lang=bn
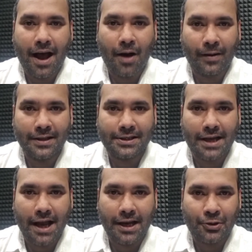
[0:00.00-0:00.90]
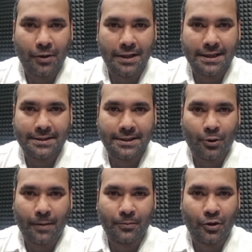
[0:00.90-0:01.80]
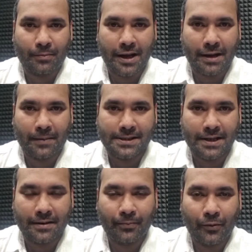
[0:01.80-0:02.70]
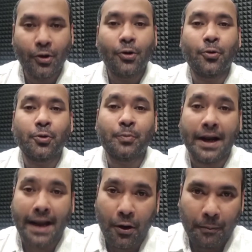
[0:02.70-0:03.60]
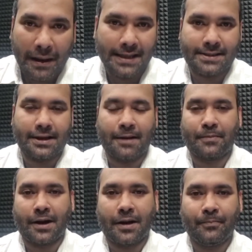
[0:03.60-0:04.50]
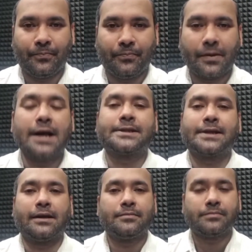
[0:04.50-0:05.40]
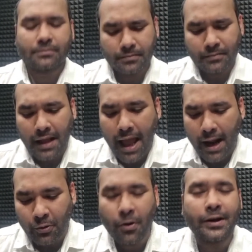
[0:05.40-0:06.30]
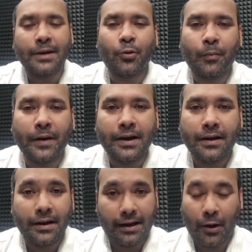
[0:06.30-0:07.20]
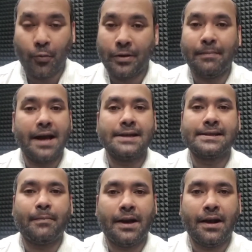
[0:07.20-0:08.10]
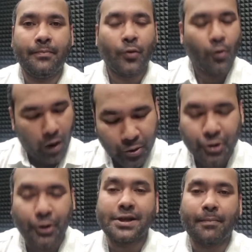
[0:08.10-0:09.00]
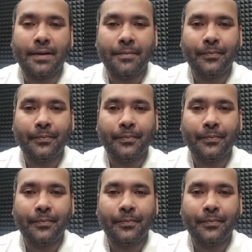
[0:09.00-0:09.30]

আওয়াজ কি আগেই শোনা যাচ্ছে চরাম চরাম ঢাক বাজার নতুবা কেন পালাচ্ছেন আপনারা আচ্ছা এখন অনেকে বলবেন কেউ কি বাইরে যাবে না অবশ্যই যাবে